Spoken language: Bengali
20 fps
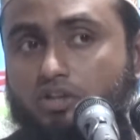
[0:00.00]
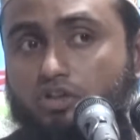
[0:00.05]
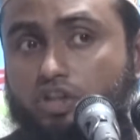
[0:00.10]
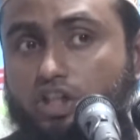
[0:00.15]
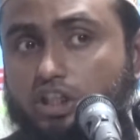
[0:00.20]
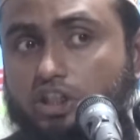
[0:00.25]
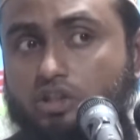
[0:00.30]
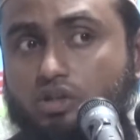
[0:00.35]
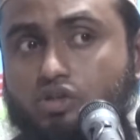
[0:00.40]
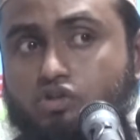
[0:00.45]

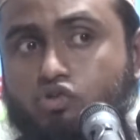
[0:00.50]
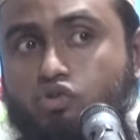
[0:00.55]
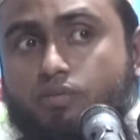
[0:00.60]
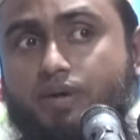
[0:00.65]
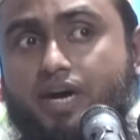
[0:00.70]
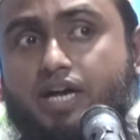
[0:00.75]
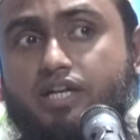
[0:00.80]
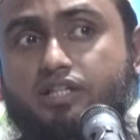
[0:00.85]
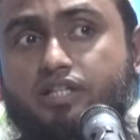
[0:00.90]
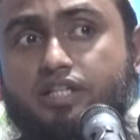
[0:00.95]
দ্বিতীয়
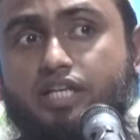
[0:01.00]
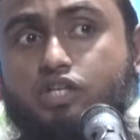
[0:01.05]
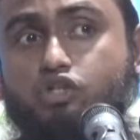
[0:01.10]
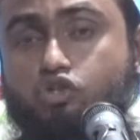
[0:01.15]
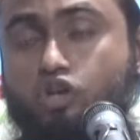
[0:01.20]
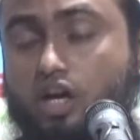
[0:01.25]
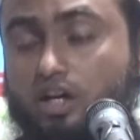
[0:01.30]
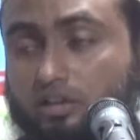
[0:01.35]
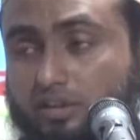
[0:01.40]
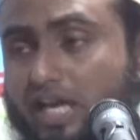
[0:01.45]
জুমার দিনে
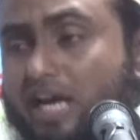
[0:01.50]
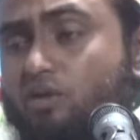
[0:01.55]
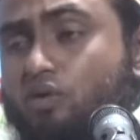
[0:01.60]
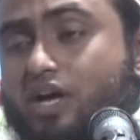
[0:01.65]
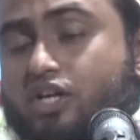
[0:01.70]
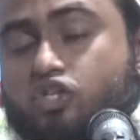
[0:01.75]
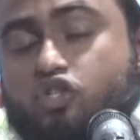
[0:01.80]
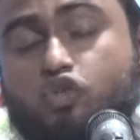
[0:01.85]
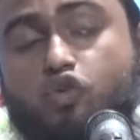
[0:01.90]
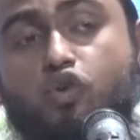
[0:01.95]
জর্দার
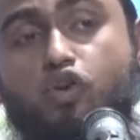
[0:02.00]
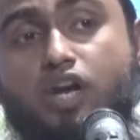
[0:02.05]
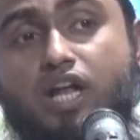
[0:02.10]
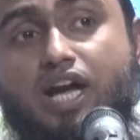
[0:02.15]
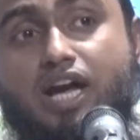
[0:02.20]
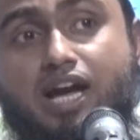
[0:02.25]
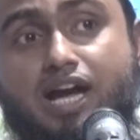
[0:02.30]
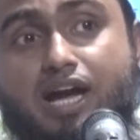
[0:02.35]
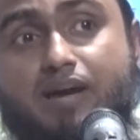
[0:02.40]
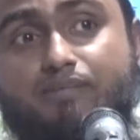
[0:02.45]
ওয়াজ
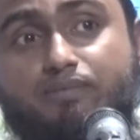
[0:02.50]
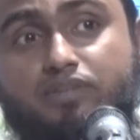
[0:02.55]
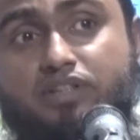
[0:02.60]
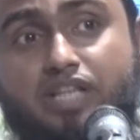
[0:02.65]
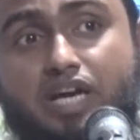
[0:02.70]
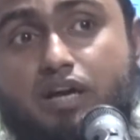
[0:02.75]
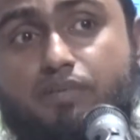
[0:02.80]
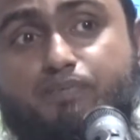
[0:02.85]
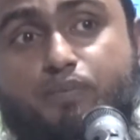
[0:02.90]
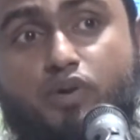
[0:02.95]
করলাম
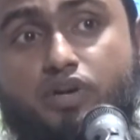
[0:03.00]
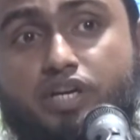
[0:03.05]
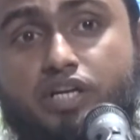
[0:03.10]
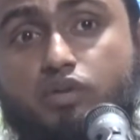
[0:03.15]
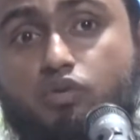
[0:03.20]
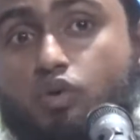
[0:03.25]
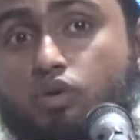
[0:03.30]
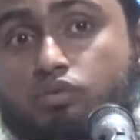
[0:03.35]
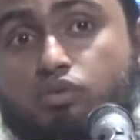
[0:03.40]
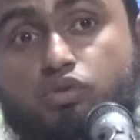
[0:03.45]
তারপরে
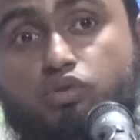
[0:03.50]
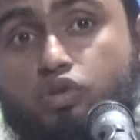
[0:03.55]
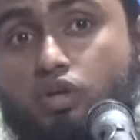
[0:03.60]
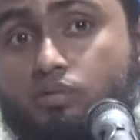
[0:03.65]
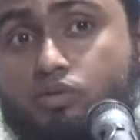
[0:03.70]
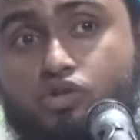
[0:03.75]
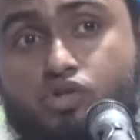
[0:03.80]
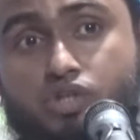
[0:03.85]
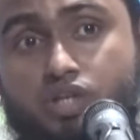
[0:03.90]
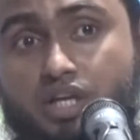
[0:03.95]
কত
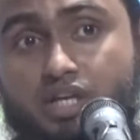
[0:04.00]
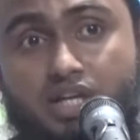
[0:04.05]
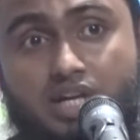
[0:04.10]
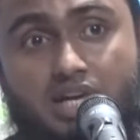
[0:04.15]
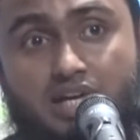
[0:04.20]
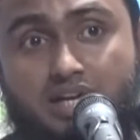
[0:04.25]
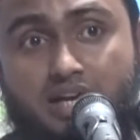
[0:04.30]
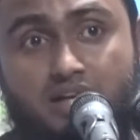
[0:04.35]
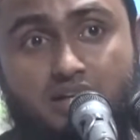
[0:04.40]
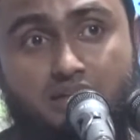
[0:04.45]
সমস্যা
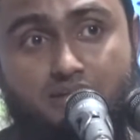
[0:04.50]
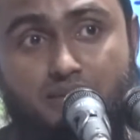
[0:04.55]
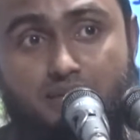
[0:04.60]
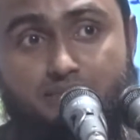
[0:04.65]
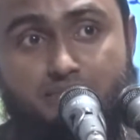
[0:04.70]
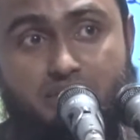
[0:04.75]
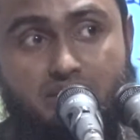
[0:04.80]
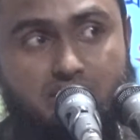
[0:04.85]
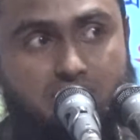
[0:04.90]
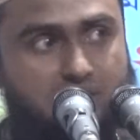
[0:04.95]
এলাকার
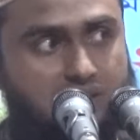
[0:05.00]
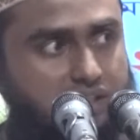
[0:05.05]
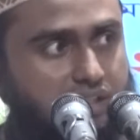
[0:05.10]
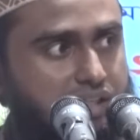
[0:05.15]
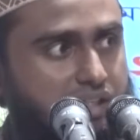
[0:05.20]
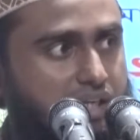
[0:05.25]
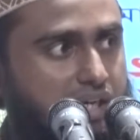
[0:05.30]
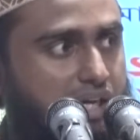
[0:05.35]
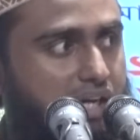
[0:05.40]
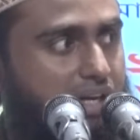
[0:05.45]
ইমামদেরকে
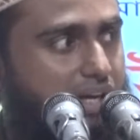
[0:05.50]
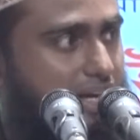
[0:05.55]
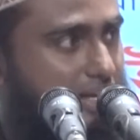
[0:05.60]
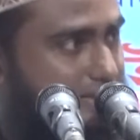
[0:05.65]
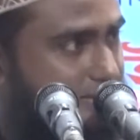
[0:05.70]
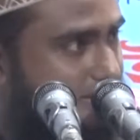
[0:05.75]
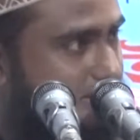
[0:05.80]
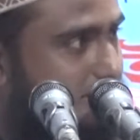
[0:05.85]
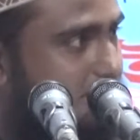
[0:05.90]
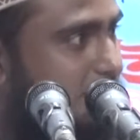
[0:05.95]
নিয়ে
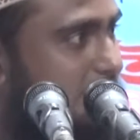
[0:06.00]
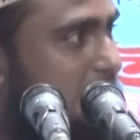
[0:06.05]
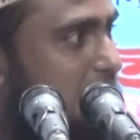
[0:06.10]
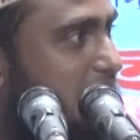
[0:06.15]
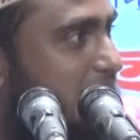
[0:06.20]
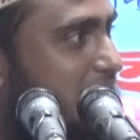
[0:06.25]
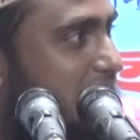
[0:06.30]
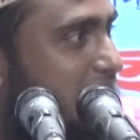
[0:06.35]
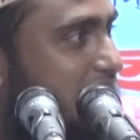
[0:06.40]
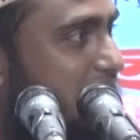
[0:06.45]
আছে না
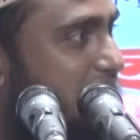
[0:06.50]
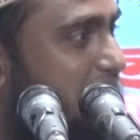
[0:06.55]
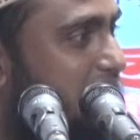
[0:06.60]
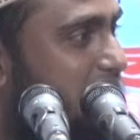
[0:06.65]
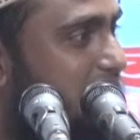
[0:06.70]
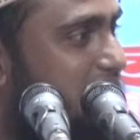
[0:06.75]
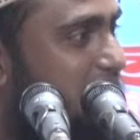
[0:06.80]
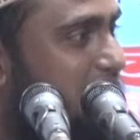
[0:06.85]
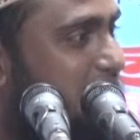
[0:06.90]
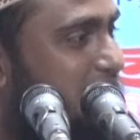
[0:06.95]
নাই
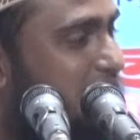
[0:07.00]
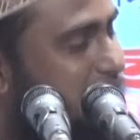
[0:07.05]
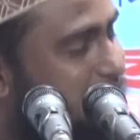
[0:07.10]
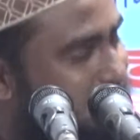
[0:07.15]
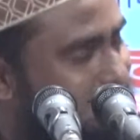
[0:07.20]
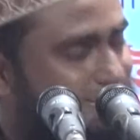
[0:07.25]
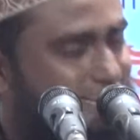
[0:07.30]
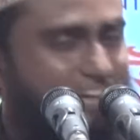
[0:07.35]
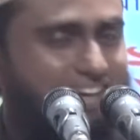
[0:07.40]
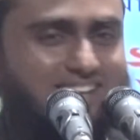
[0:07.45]

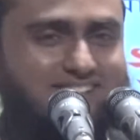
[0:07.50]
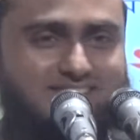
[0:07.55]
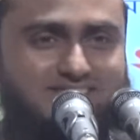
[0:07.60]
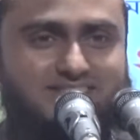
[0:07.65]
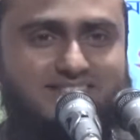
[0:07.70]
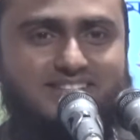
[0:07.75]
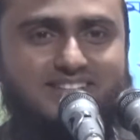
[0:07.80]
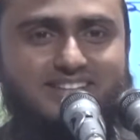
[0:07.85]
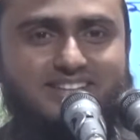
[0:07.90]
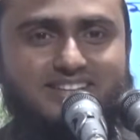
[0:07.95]

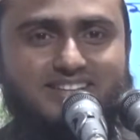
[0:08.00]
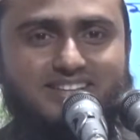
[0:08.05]
আছে